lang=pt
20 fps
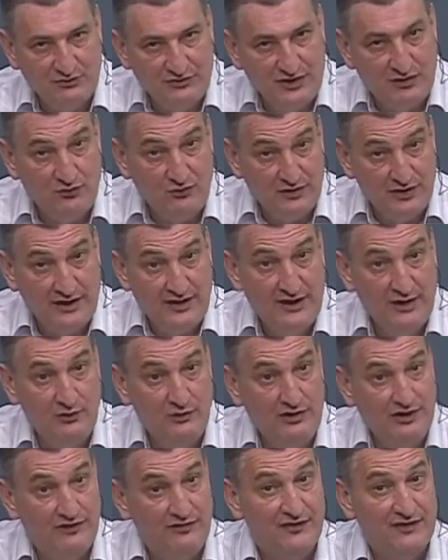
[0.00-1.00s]
Não, eu
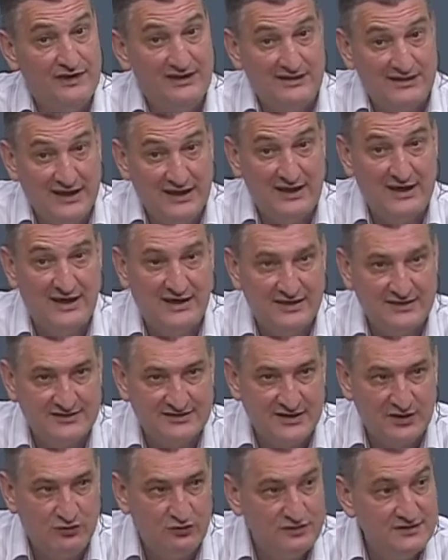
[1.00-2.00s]
levantei a
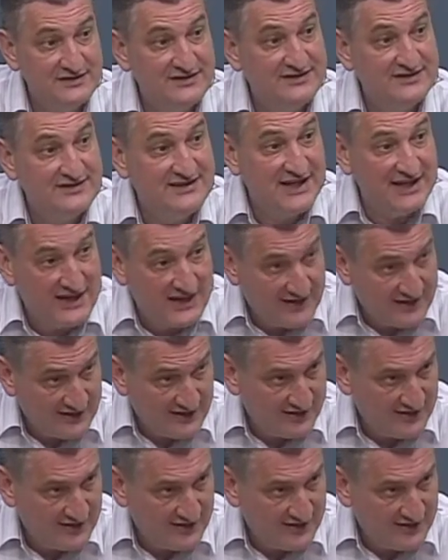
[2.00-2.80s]
questão que se